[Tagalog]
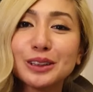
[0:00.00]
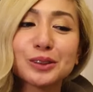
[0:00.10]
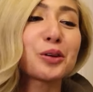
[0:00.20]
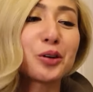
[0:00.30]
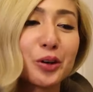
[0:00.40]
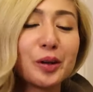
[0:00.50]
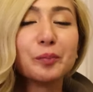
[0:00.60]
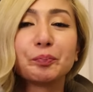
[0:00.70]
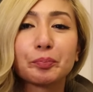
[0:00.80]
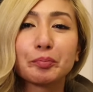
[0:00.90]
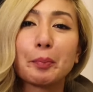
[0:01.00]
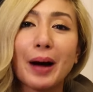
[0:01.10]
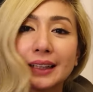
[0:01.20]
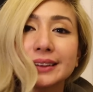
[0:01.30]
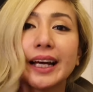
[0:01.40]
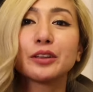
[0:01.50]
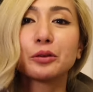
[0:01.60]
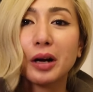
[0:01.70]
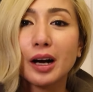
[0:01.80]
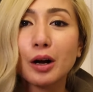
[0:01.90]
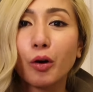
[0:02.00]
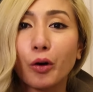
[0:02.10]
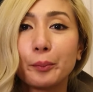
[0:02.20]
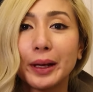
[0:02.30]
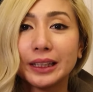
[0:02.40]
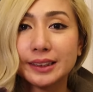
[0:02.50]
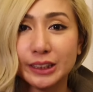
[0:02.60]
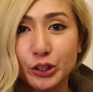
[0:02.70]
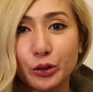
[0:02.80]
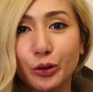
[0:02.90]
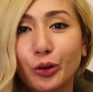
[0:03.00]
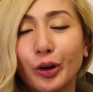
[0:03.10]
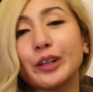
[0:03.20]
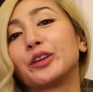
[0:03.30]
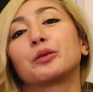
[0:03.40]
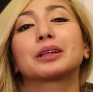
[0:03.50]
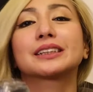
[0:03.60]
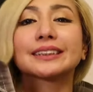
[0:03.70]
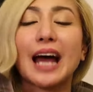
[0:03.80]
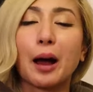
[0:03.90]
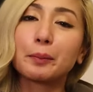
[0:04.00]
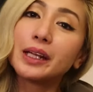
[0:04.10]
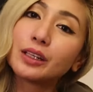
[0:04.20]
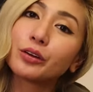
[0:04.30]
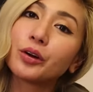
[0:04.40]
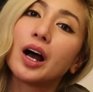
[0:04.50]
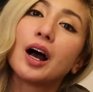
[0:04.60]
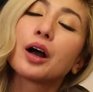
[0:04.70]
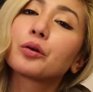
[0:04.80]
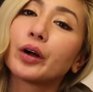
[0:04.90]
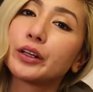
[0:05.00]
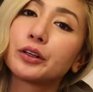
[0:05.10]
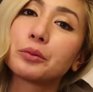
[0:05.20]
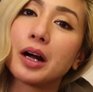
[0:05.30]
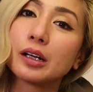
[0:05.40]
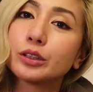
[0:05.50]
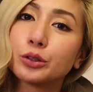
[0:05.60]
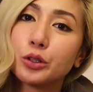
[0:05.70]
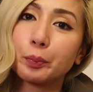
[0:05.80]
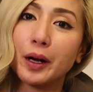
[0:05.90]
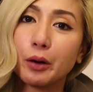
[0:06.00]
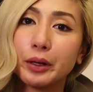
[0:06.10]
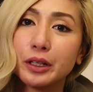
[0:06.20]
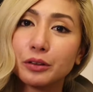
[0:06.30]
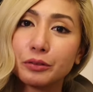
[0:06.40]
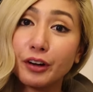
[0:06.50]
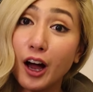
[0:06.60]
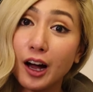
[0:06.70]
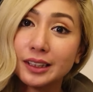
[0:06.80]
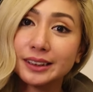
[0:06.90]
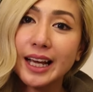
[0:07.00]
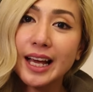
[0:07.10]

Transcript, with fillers: gusto ko mabasa yung mga comments nyo. Kung ano yung masasabi nyo, kung ano yung mga gusto nyo pang gawin kong vlog.